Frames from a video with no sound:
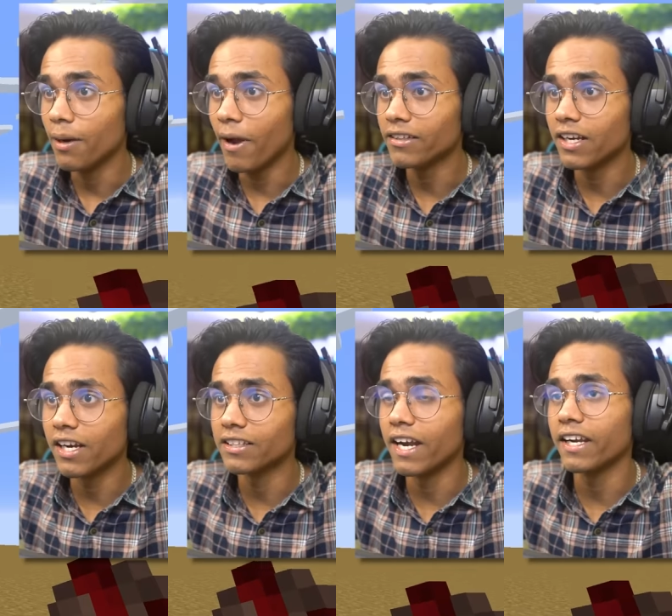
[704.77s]
एंड भाई तेरा
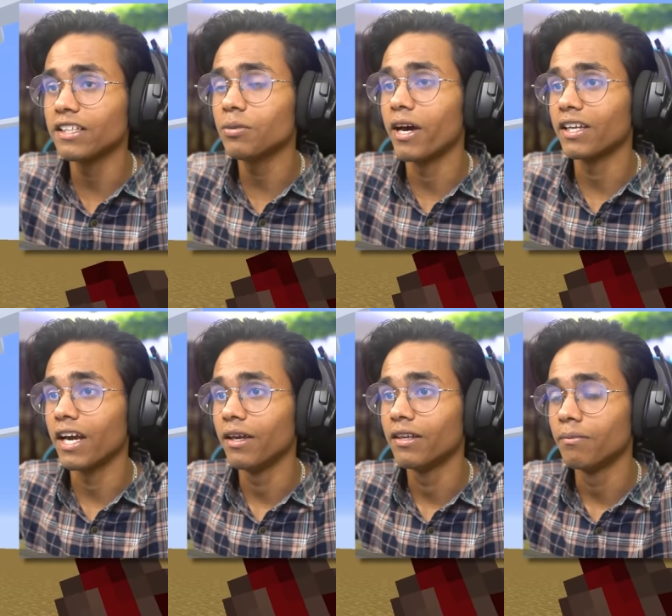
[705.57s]
नेदराइट का सामान का
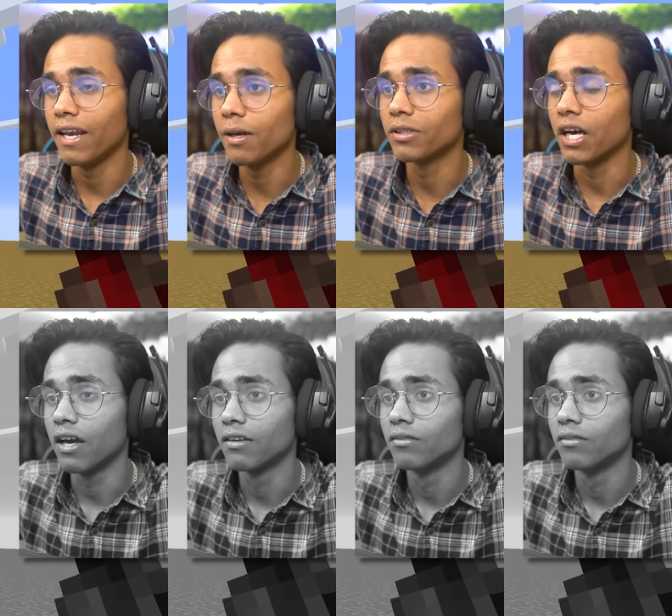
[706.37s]
है पहले ये बता